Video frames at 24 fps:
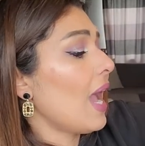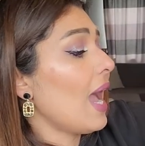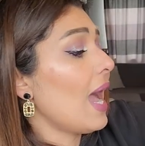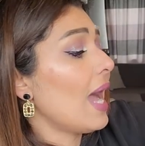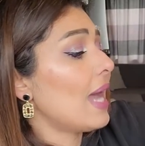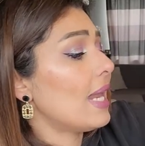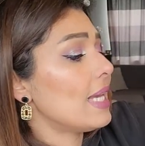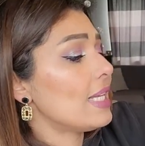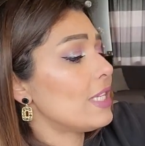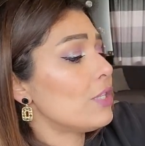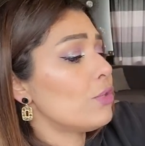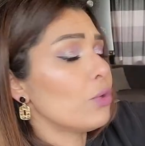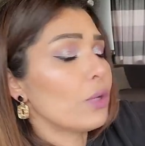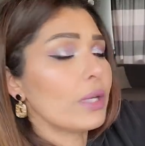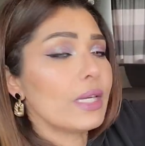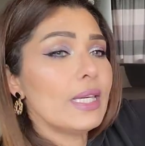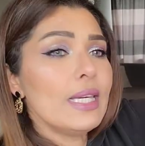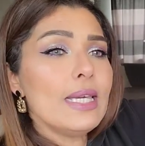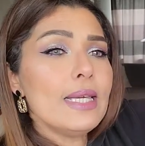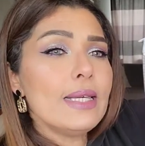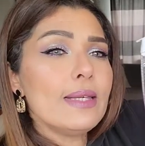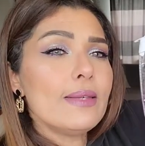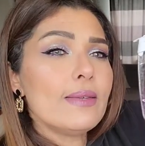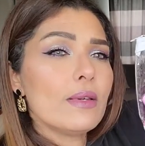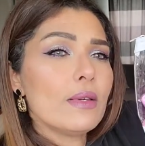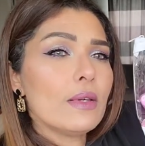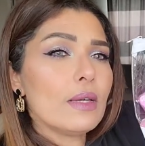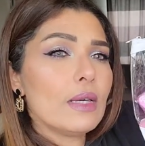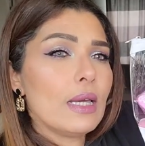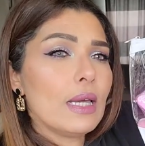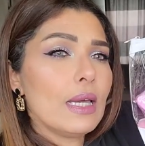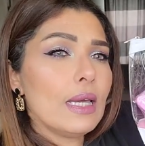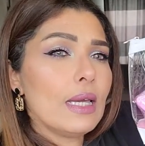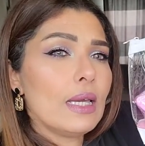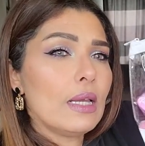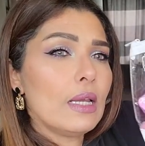à la cerise
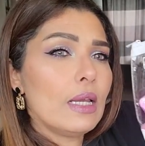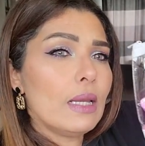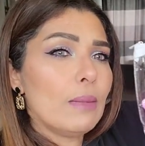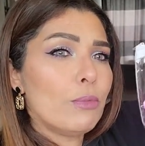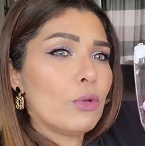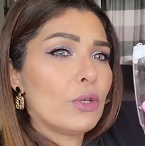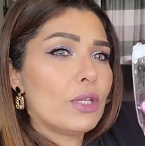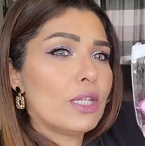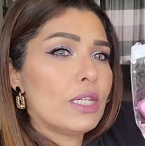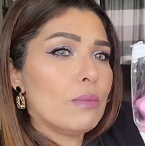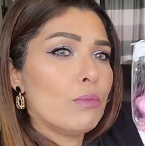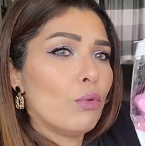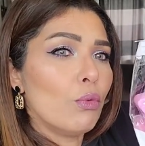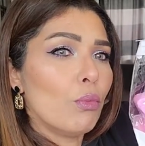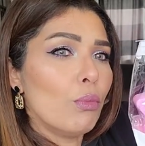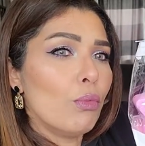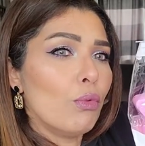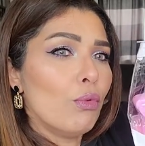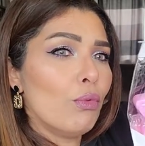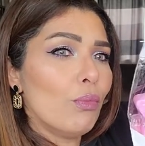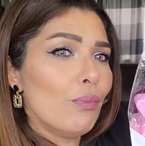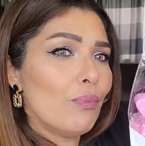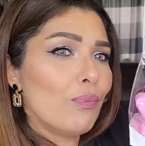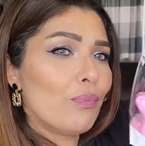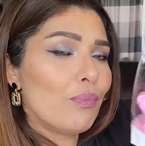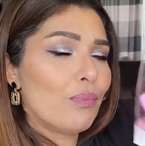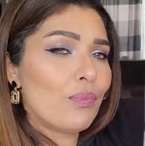et les petits bonbons.